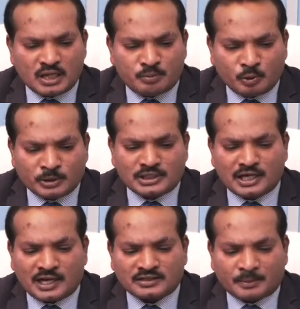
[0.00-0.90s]
ఈ
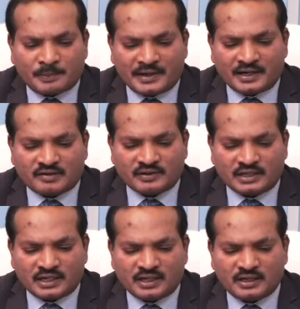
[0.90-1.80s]
పూర్తిగా
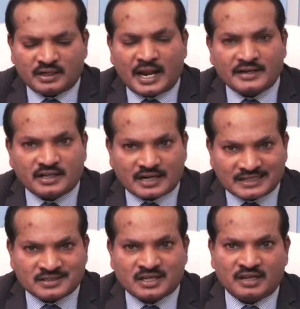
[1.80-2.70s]
తప్పైనటువంటి ఇలాంటి
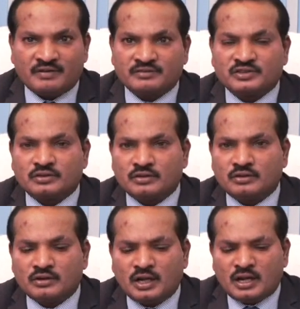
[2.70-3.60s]
రాజకీయ
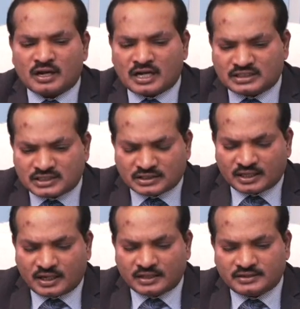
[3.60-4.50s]
వ్యవస్థలో
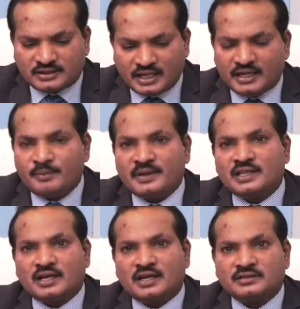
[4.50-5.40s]
ఖచ్చితంగా దీని
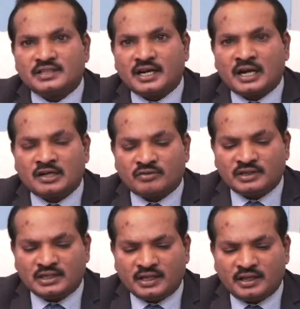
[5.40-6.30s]
మీద
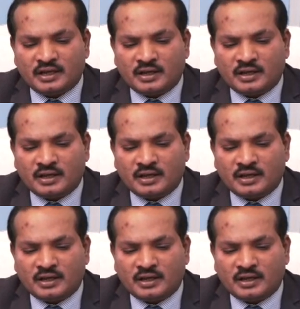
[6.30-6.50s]
జరిగేటువంటి